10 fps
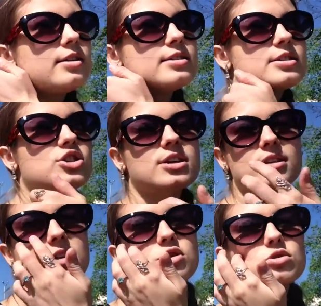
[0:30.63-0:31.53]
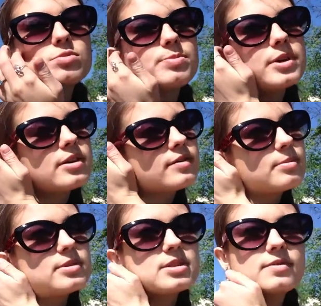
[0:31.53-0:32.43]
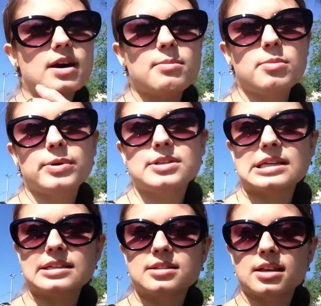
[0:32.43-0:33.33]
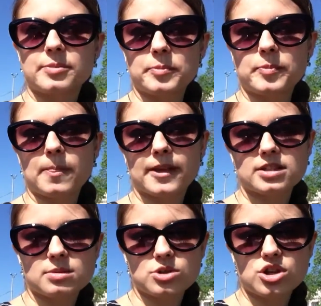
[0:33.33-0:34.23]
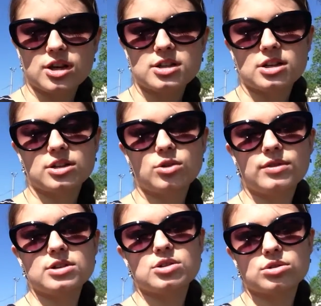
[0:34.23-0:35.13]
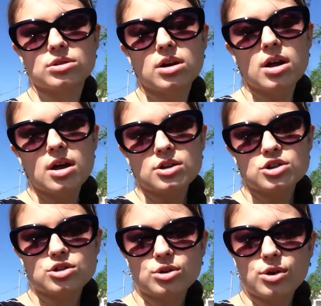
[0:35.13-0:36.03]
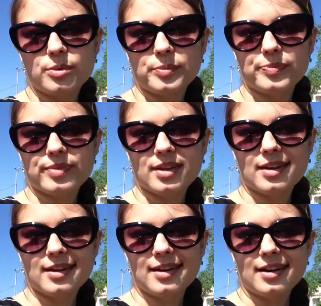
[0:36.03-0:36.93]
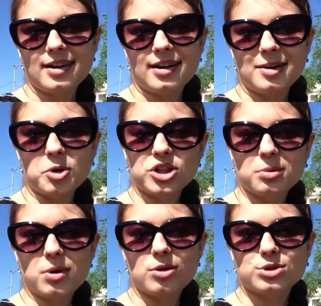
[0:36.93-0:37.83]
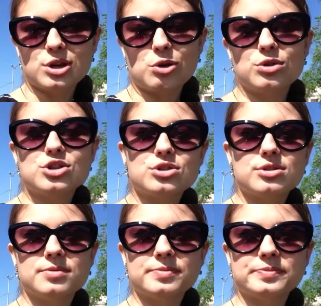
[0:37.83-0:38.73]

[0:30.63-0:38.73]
И сейчас хочу первыми с вами поделиться замечательной новостью, что а, мой тайм-аут закончил,